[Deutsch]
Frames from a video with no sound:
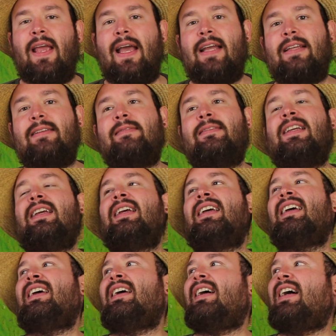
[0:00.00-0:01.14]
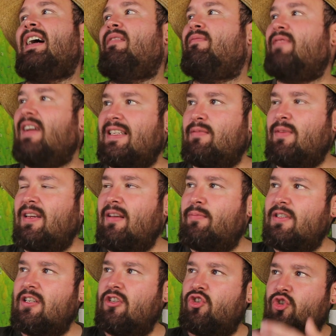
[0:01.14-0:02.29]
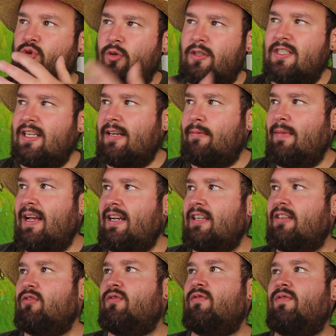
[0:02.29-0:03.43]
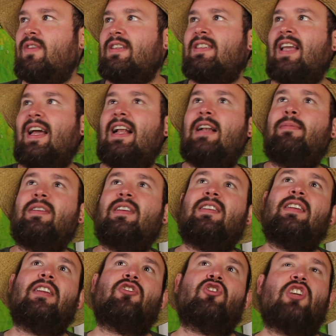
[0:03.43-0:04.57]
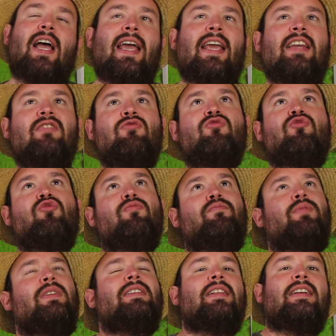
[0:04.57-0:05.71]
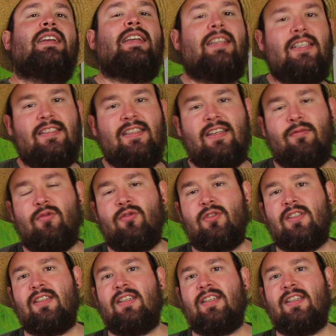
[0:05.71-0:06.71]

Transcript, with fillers: werden. Ähm, was mich ein bisschen stutzig macht und weshalb ich die Entscheidung so ein bisschen kritisieren muss,